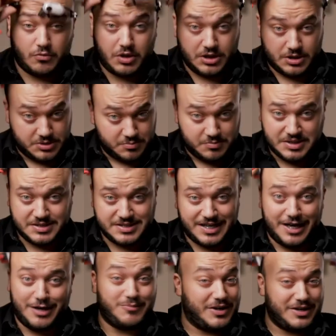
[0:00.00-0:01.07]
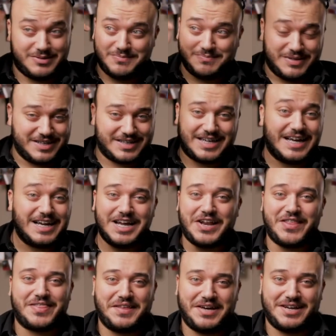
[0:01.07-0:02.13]
وخلص بنساه كانها
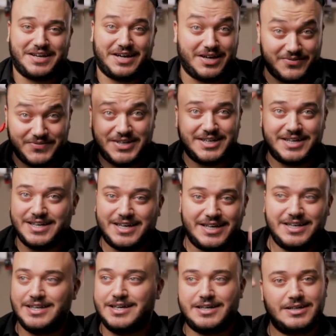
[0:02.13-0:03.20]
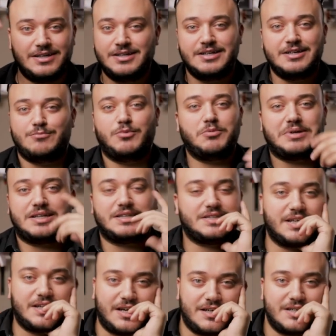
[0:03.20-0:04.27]
نظاره حرفيا انا هلا ممكن
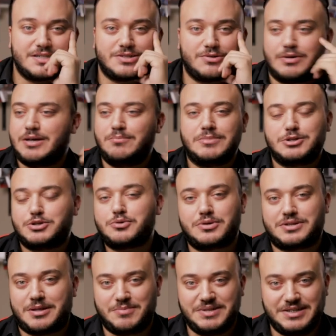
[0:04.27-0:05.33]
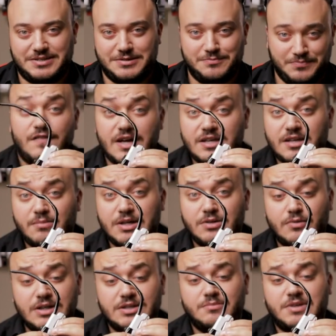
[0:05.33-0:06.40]
اتركها على راسي واكمل شغل طبيعي فهي كمان
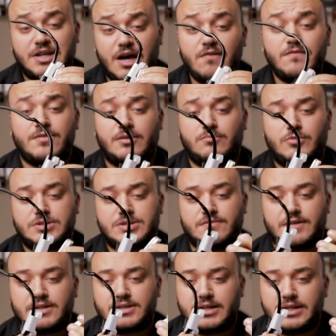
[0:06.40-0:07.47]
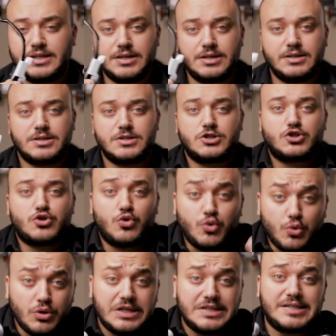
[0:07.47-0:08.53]
واحده من افضل المواصفات اللي هي
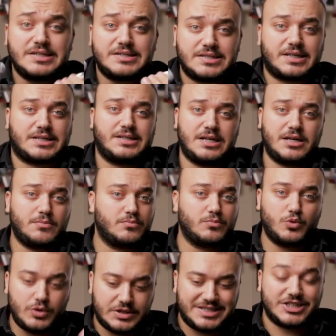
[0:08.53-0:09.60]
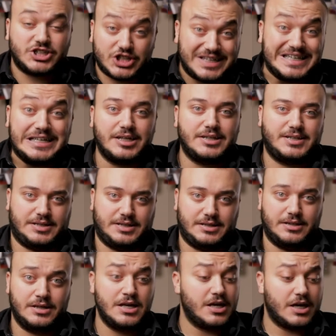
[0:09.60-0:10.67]
سهوله الاستخدام والتشغيل
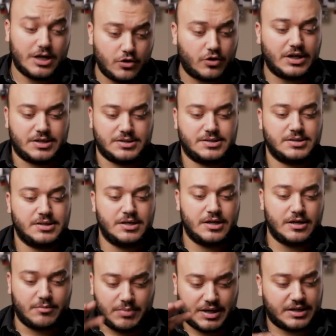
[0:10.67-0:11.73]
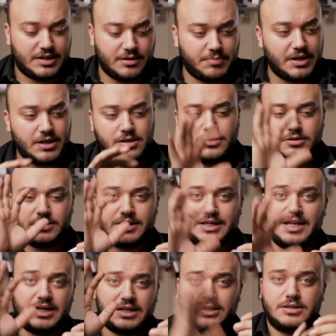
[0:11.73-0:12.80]
نحكي انه خلص بركبها
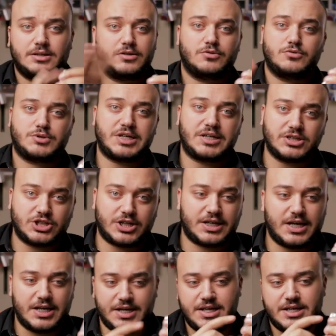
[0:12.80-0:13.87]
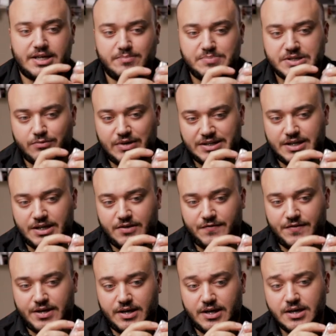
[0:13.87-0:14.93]
كليك وصارت شغاله هي كبسه واحده اللي
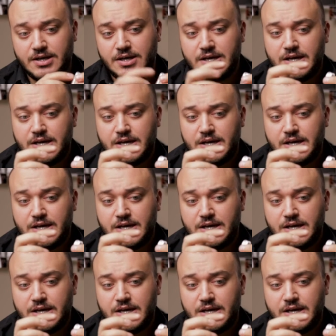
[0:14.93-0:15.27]
فيها